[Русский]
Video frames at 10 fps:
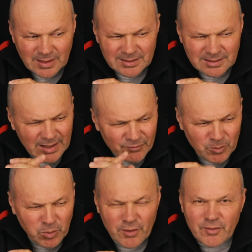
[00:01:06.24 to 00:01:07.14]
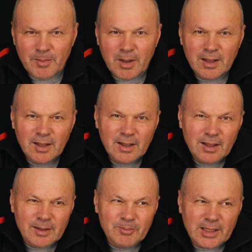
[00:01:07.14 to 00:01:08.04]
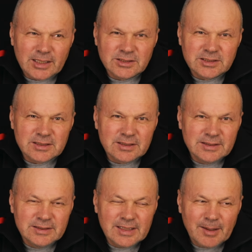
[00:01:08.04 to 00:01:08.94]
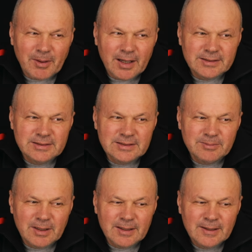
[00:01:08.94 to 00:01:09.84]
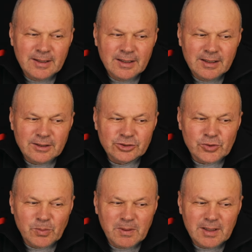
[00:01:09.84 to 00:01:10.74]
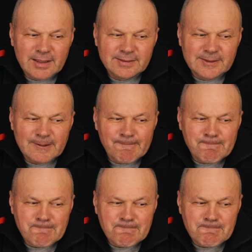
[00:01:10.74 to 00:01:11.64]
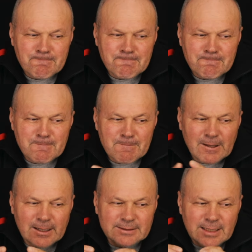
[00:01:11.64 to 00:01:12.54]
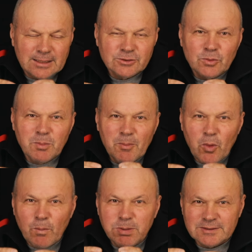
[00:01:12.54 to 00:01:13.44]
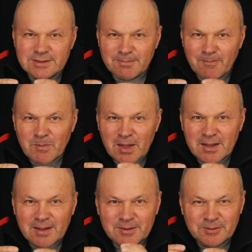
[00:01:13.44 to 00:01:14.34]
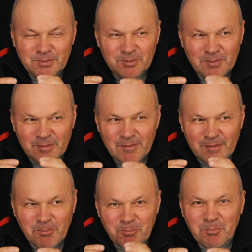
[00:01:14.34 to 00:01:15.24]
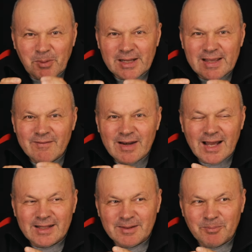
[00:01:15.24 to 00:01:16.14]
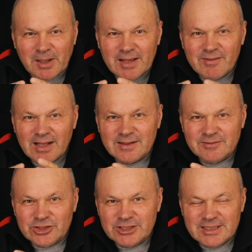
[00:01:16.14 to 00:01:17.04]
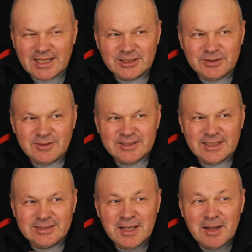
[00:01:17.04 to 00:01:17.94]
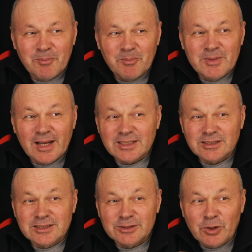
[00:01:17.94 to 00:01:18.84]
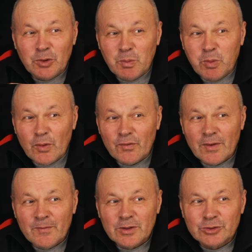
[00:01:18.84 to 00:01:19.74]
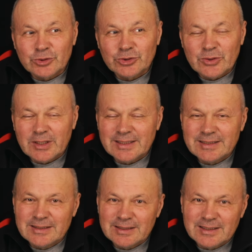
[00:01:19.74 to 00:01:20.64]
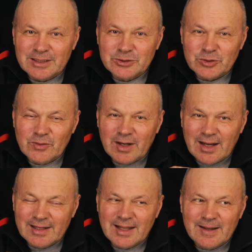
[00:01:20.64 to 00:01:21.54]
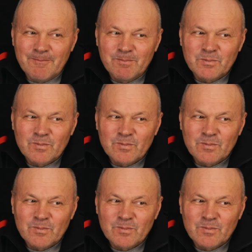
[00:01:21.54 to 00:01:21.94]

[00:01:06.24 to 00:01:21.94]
да, в любое время, мне кажется, необходимо, чтобы это как-то особым образом э, проявля, проявлялась в жизни каждого из нас. Мне кажется, любовь, то, что она делает Христова, она